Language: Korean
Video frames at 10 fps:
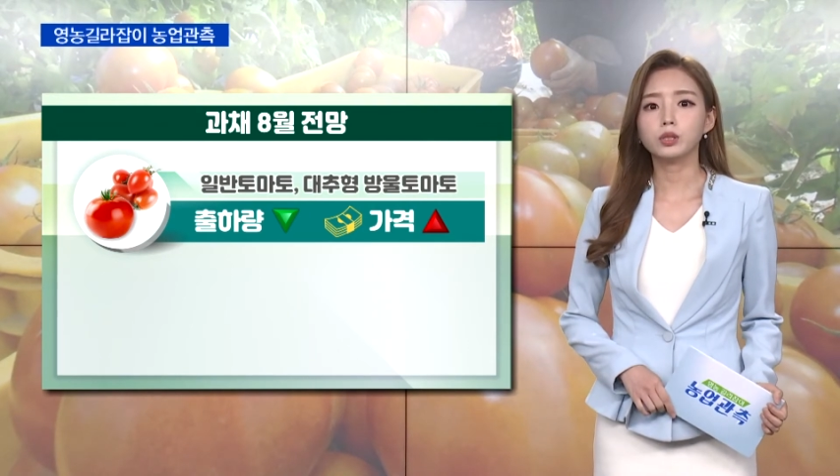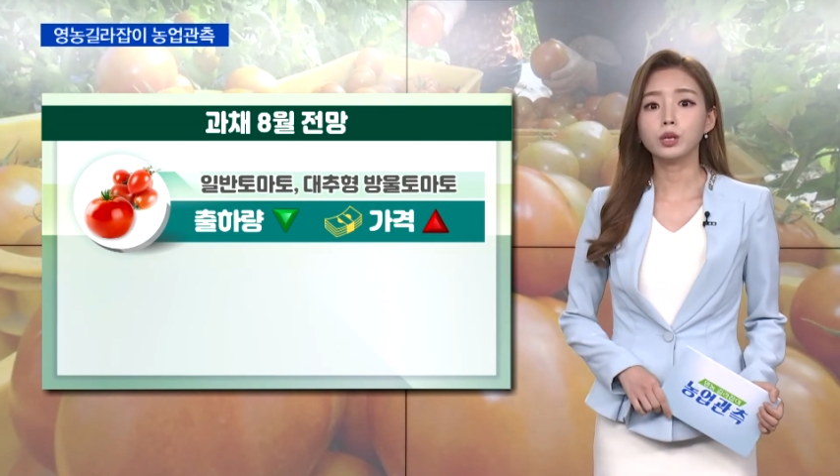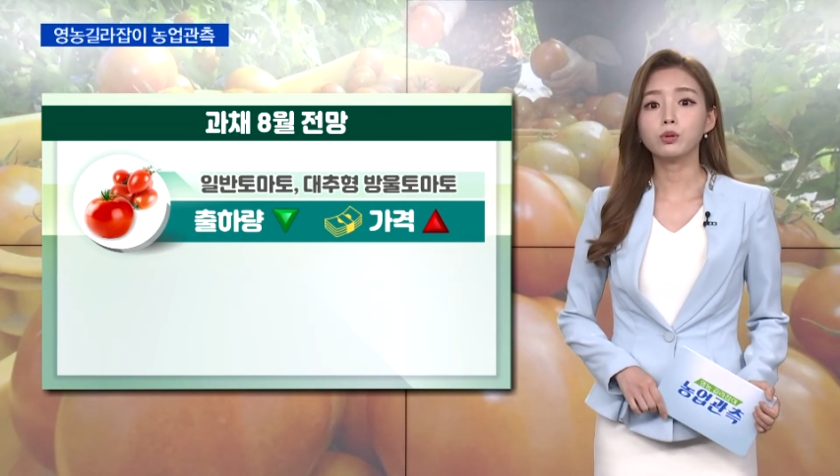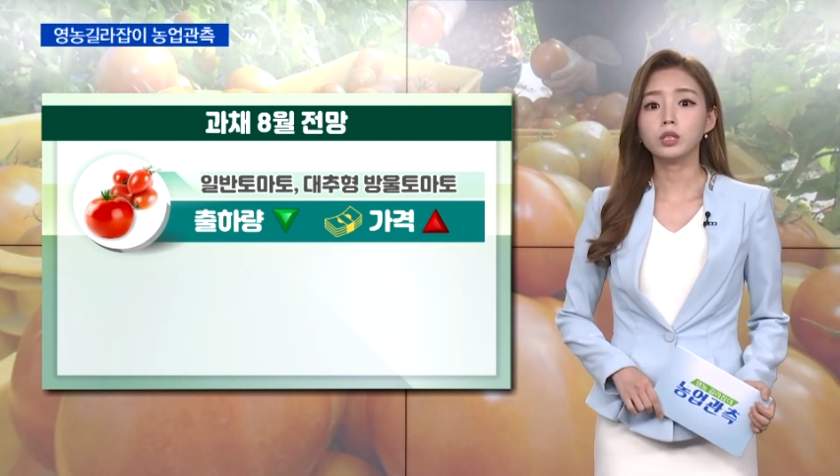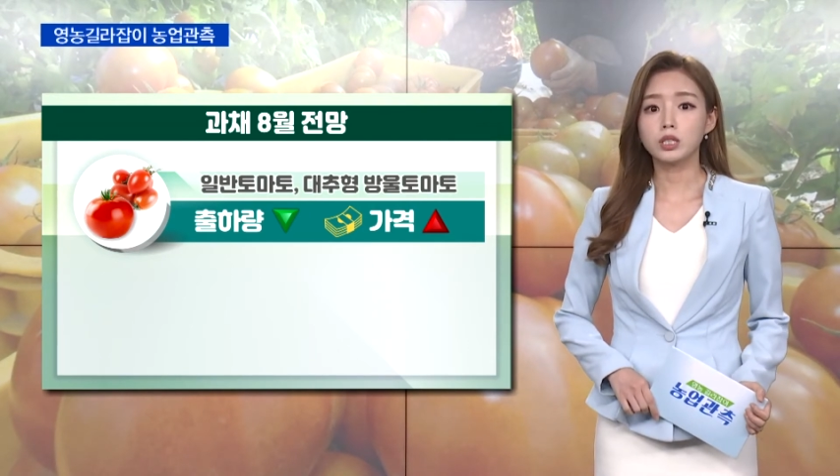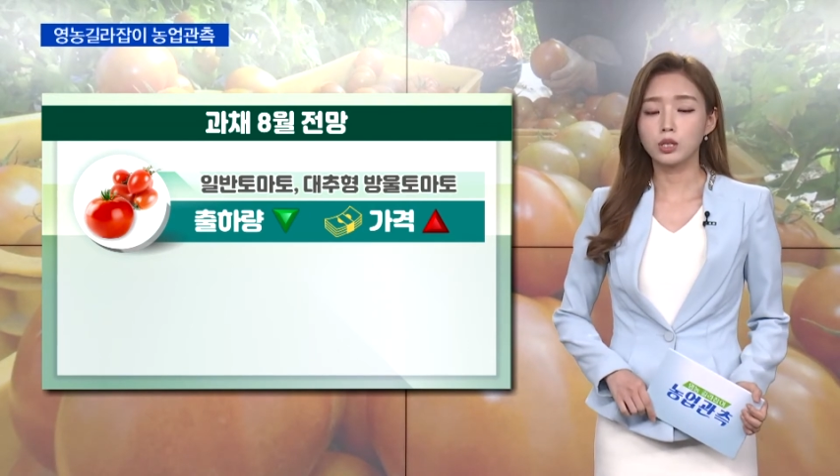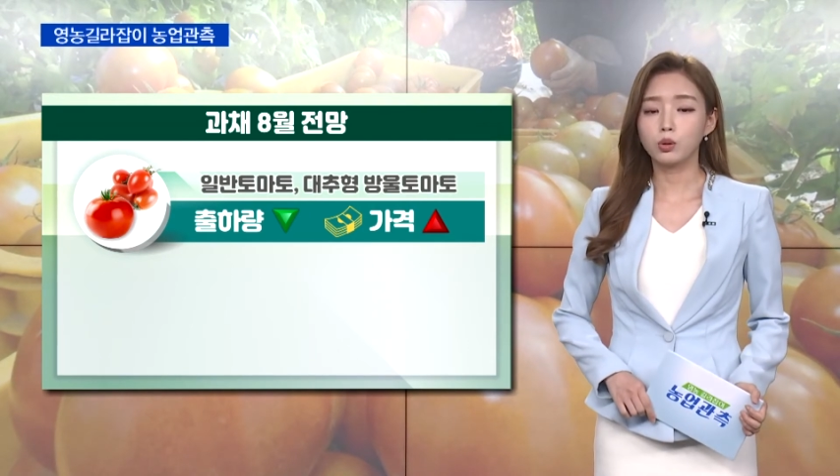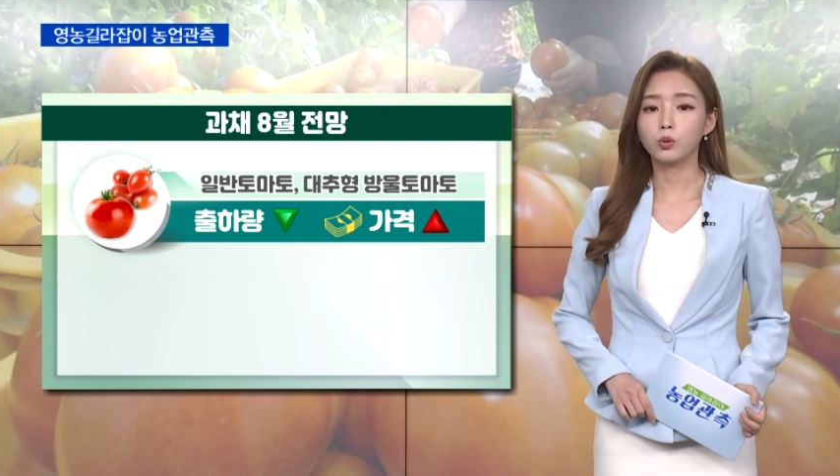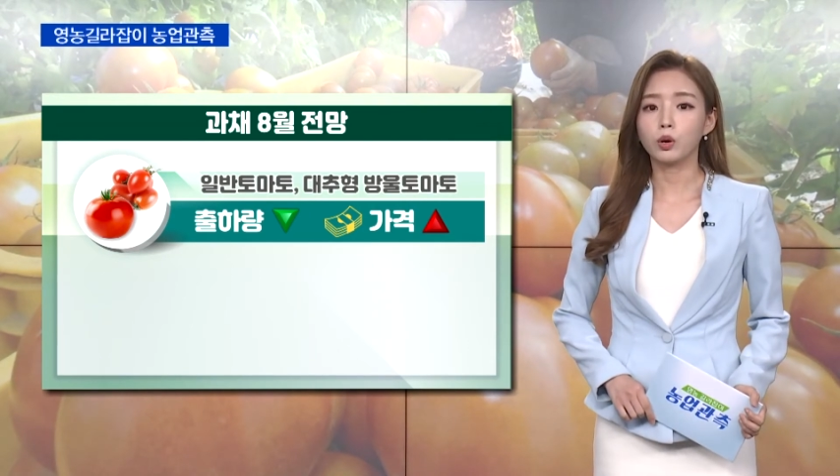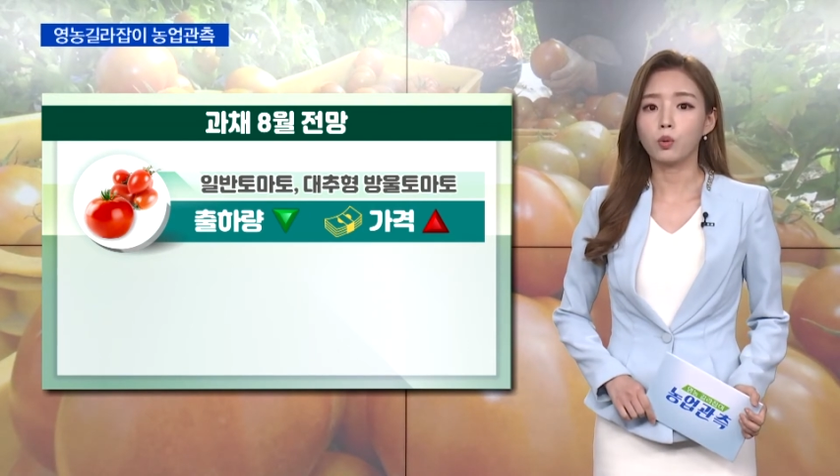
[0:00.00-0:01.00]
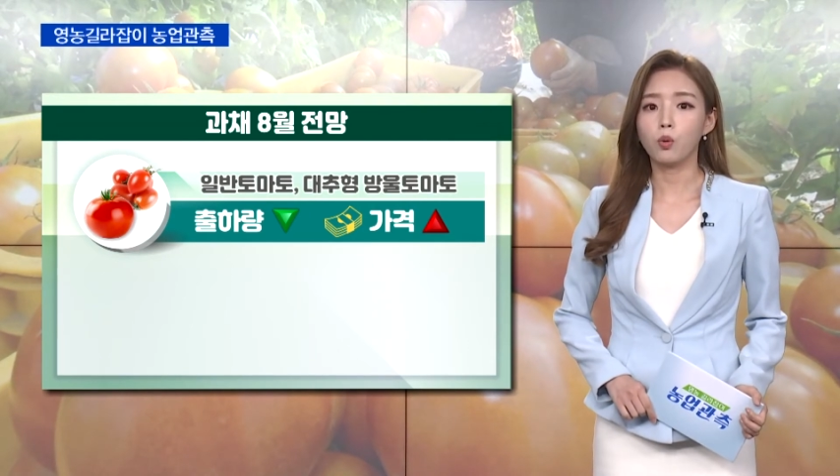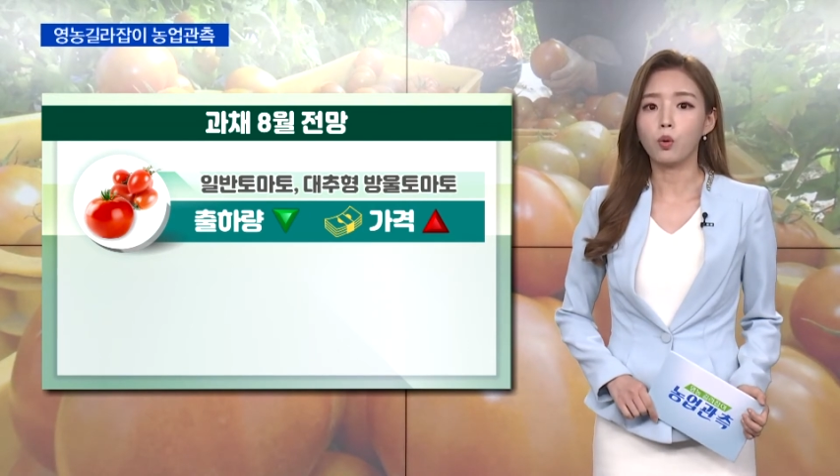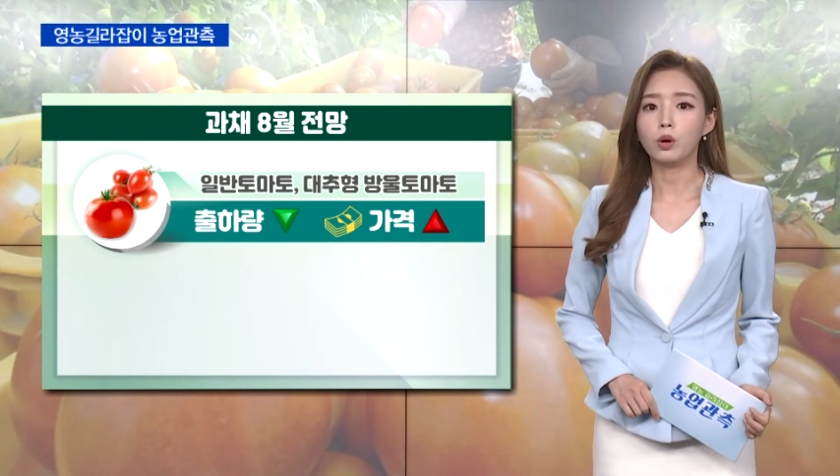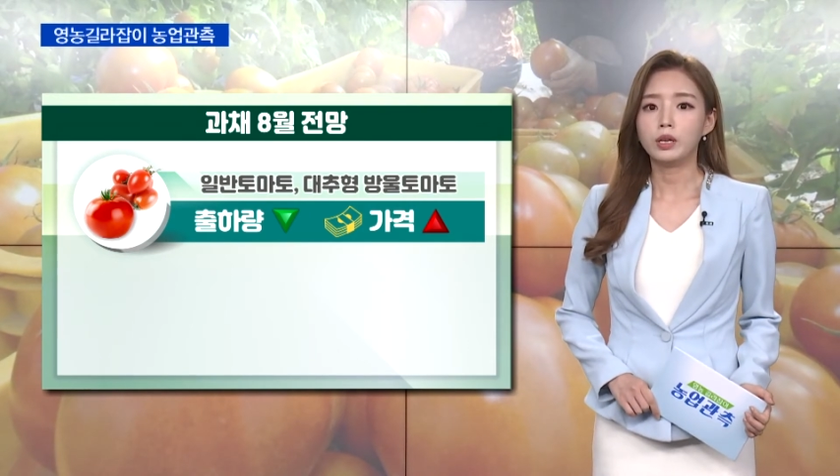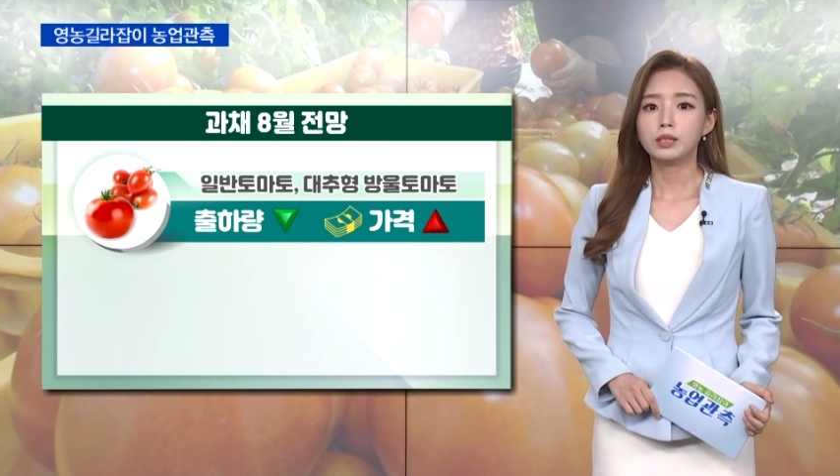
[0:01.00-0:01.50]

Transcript: 생육이 지연되고